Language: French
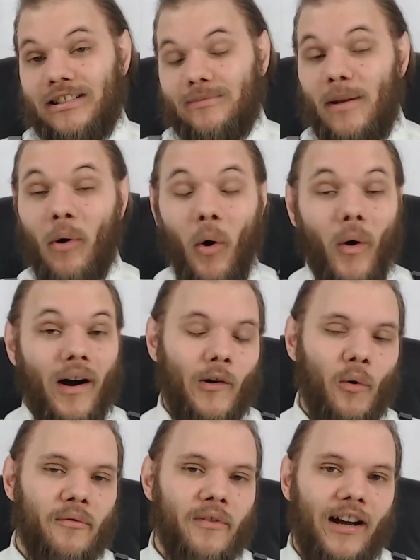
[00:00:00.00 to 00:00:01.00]
Mais bon, hein,
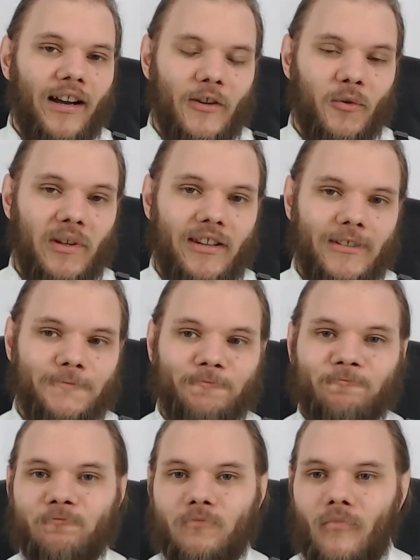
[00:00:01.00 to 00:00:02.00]
on verra la suite.
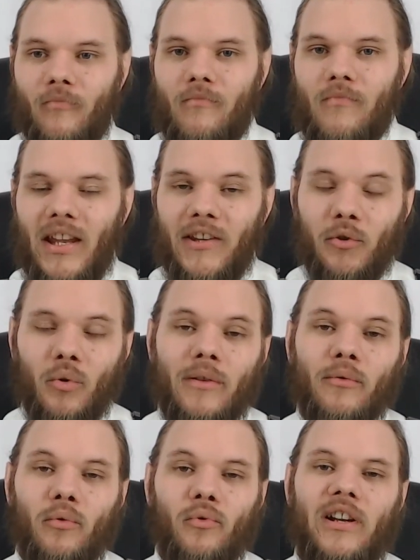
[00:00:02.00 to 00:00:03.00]
Est-ce qu'ils
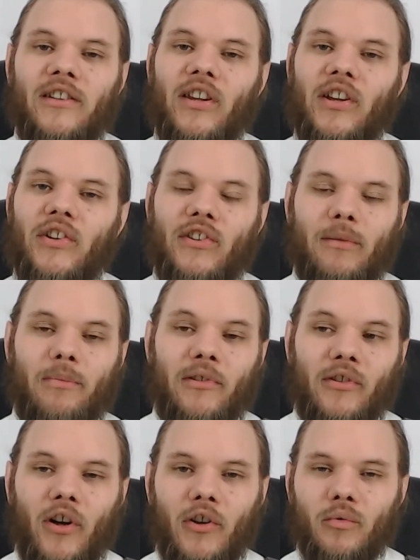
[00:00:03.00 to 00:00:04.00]
vont nous alterner les
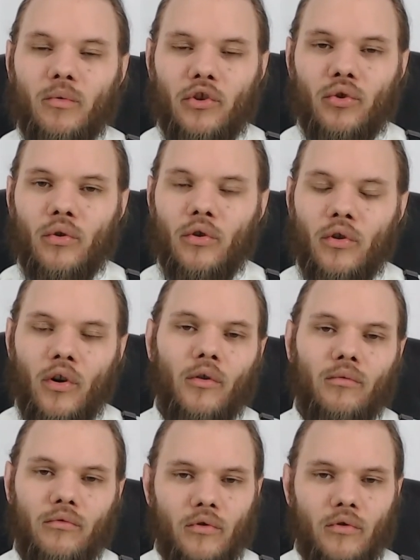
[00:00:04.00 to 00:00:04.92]
épisodes ou est-ce que